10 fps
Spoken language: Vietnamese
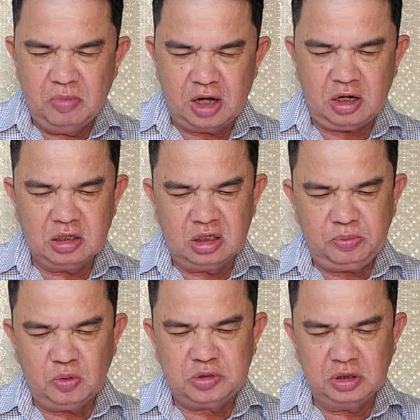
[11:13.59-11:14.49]
mà
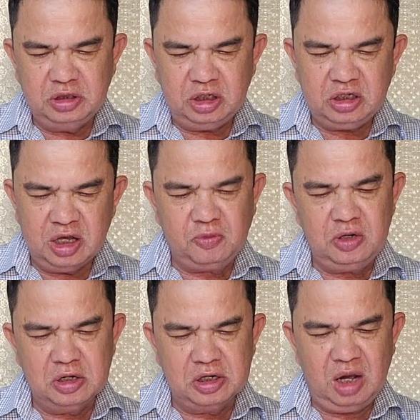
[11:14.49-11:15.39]
cần tiếp tục xử lý trách
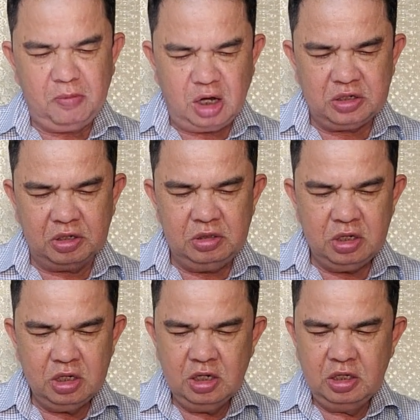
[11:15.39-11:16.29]
nhiệm của người đã bắt giữ